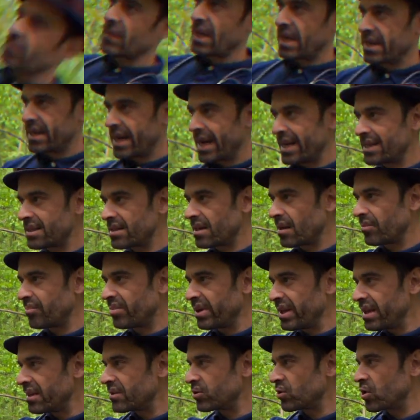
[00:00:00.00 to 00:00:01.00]
Ein einzelner
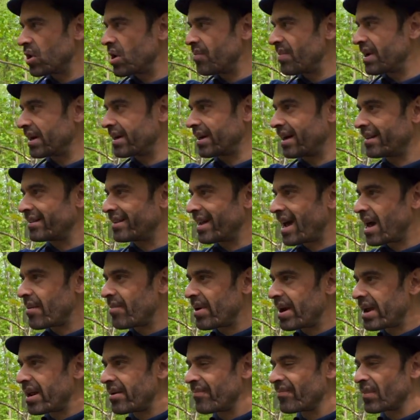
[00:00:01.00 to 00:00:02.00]
Pilzkörper kann
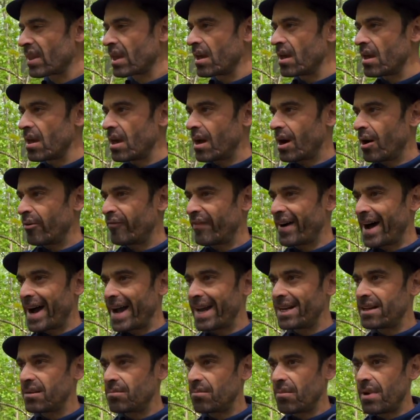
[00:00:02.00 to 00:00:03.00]
dabei auf
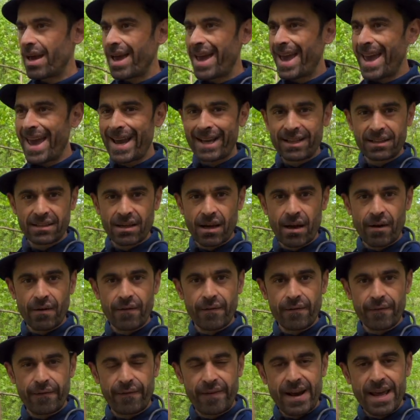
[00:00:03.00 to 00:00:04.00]
einem
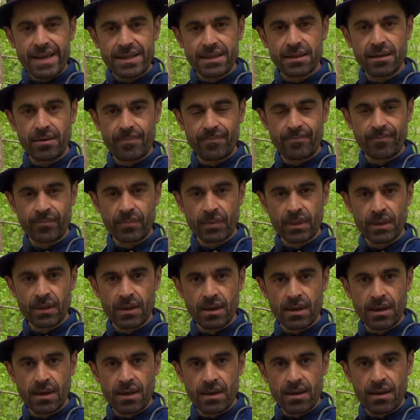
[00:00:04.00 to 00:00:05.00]
Hektar Fläche
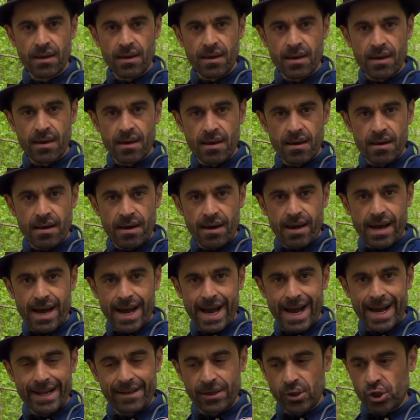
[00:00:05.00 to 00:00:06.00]

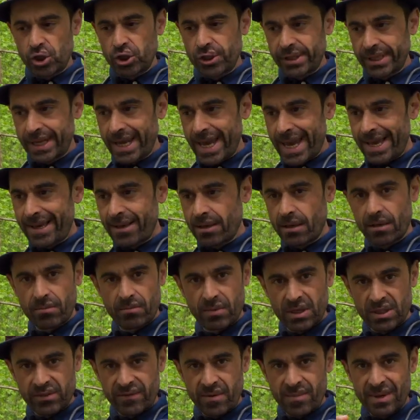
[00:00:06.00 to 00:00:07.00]
eine Strecke,
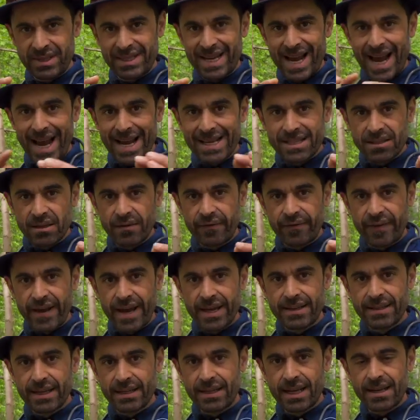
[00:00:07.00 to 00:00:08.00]
also wenn man die einzelnen
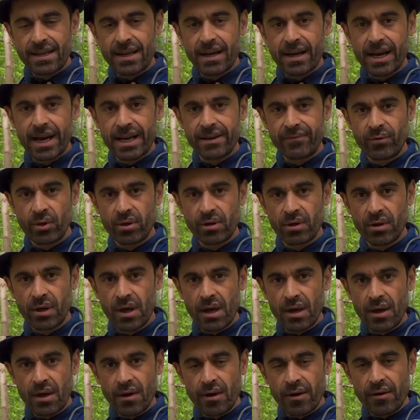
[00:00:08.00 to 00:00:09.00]
Fäden aneinanderreihen würde,
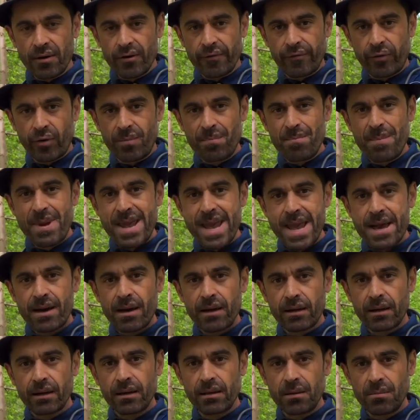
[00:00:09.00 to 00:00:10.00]
von
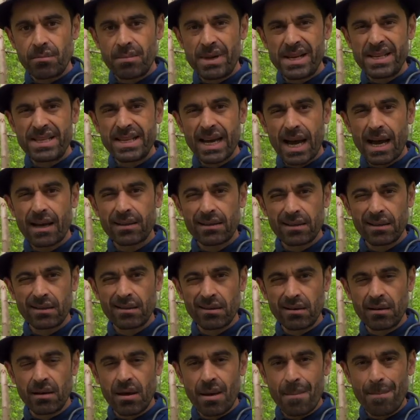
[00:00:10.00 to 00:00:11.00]
mehreren
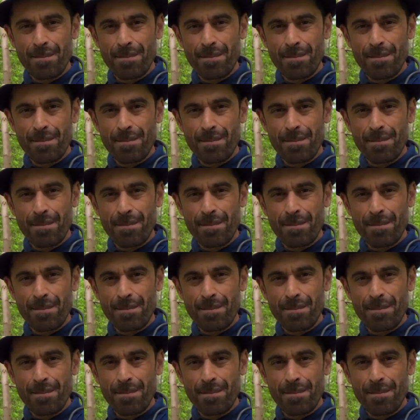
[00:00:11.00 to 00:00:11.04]
Milliarden